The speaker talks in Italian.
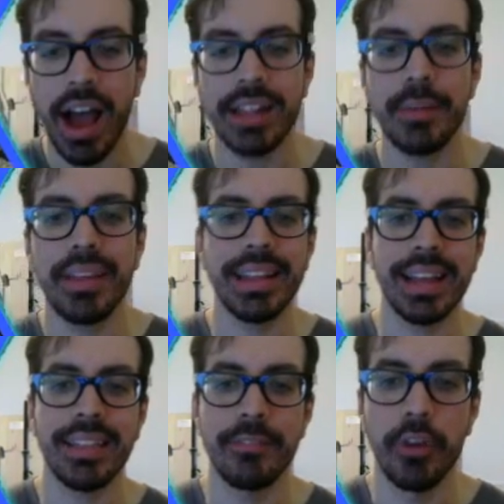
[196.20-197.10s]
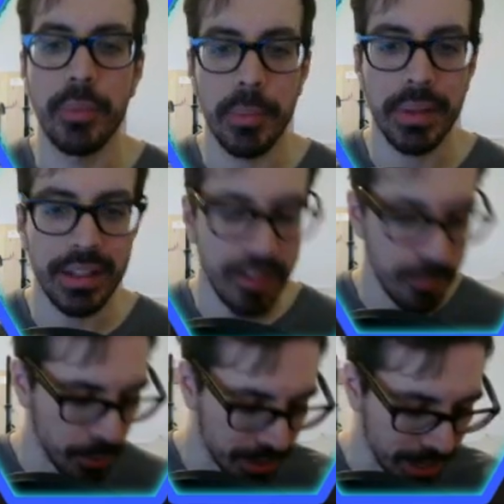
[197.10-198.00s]
presente che se voi premete ad
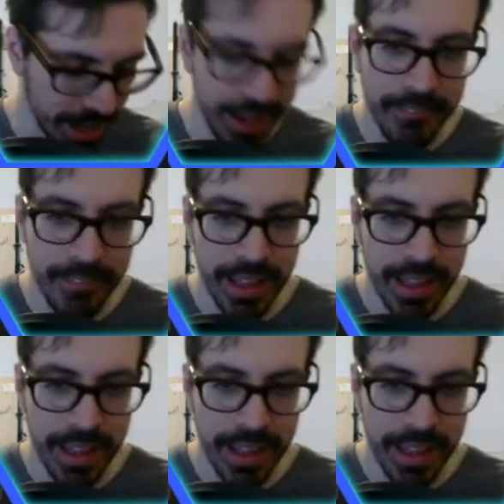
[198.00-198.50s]
esempio 3